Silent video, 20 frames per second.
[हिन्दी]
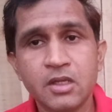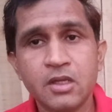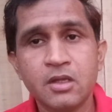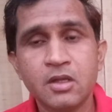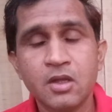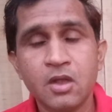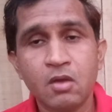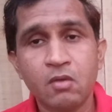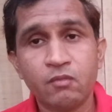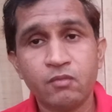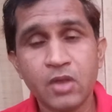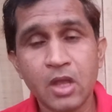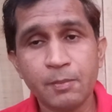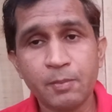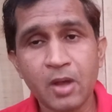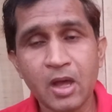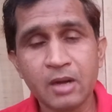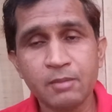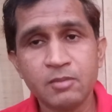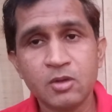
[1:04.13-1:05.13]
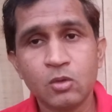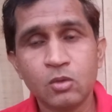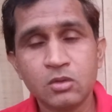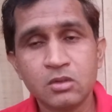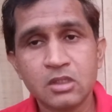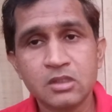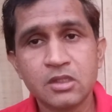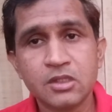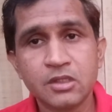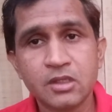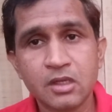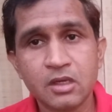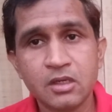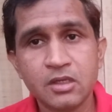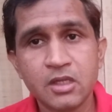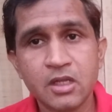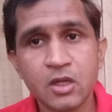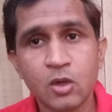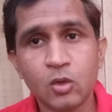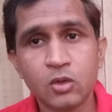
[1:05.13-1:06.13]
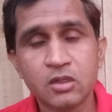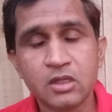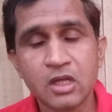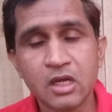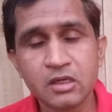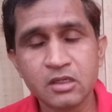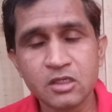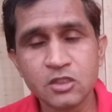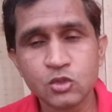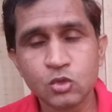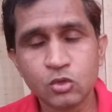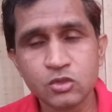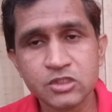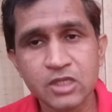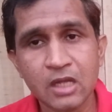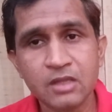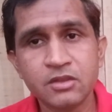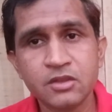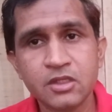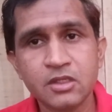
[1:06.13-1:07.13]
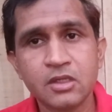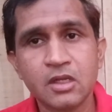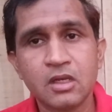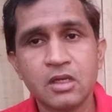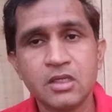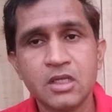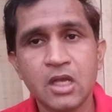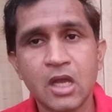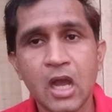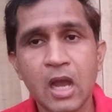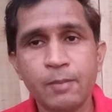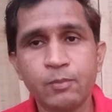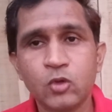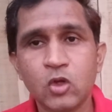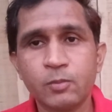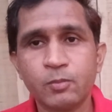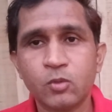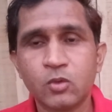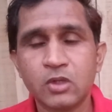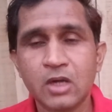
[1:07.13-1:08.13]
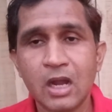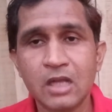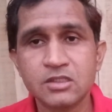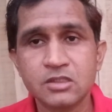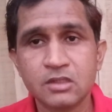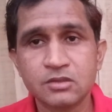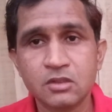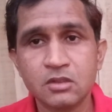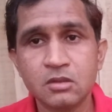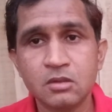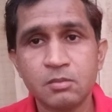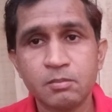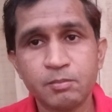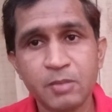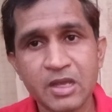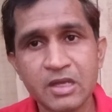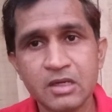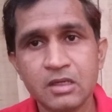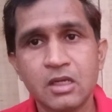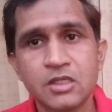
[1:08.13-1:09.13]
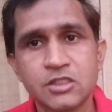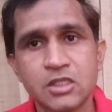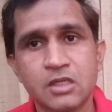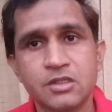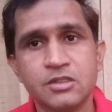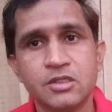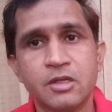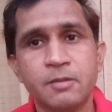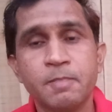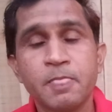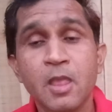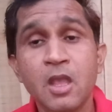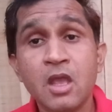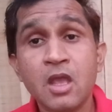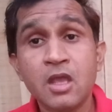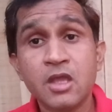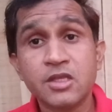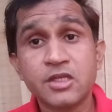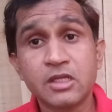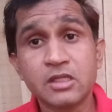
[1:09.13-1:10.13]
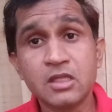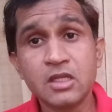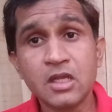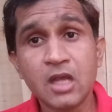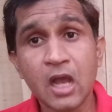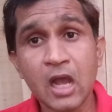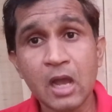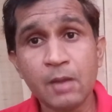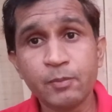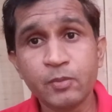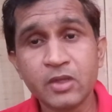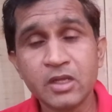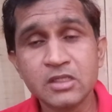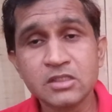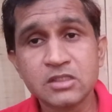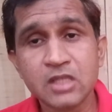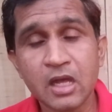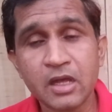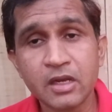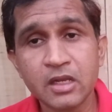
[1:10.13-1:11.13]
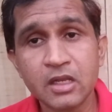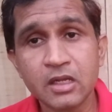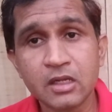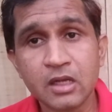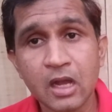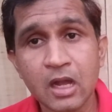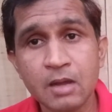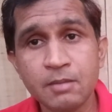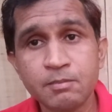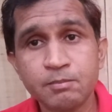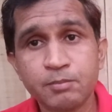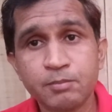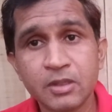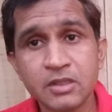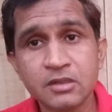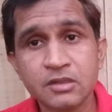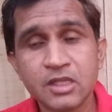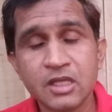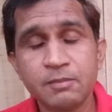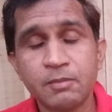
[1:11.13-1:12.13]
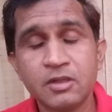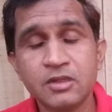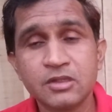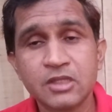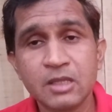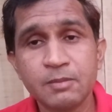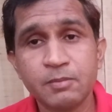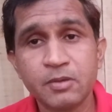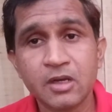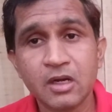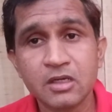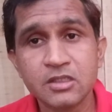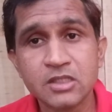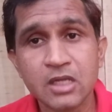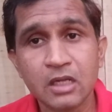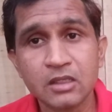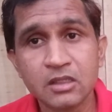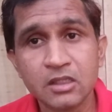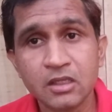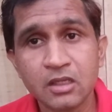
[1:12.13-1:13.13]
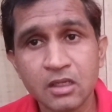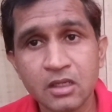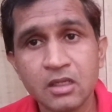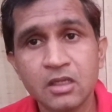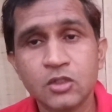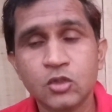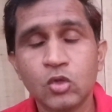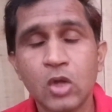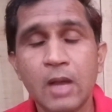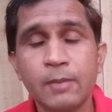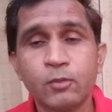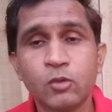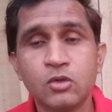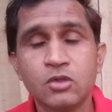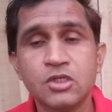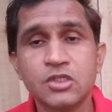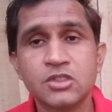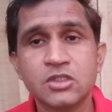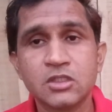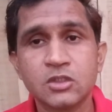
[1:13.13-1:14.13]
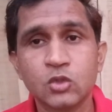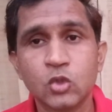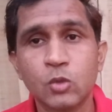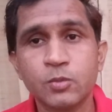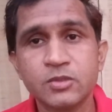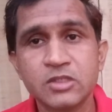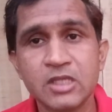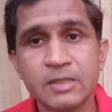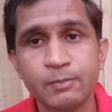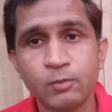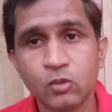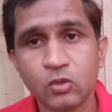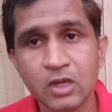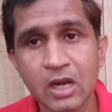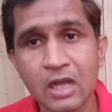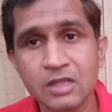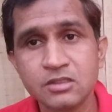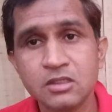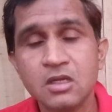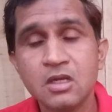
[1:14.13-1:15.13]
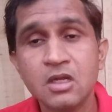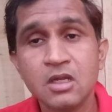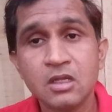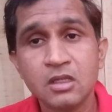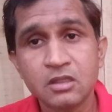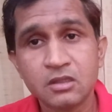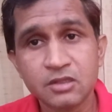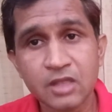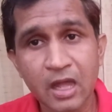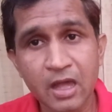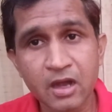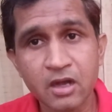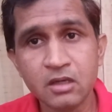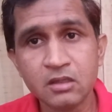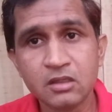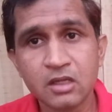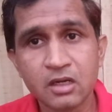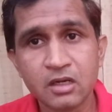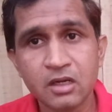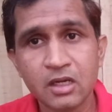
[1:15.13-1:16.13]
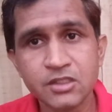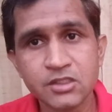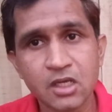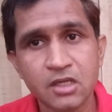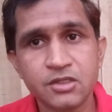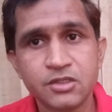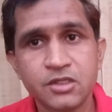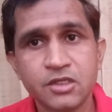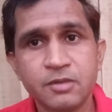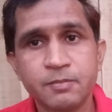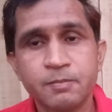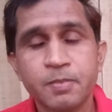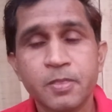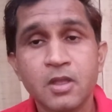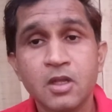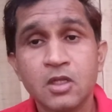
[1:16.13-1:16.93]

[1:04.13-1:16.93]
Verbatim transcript: लिए व्यापार में उन्नति के लिए और घर की सुख शांति के लिए आपको पुखराज रत्न पहनना चाहिए यदि आपके सारे काम बनते बनते बिगड़ जाते हैं तो आपको निश्चित रूप से पुखराज धारण करना चाहिए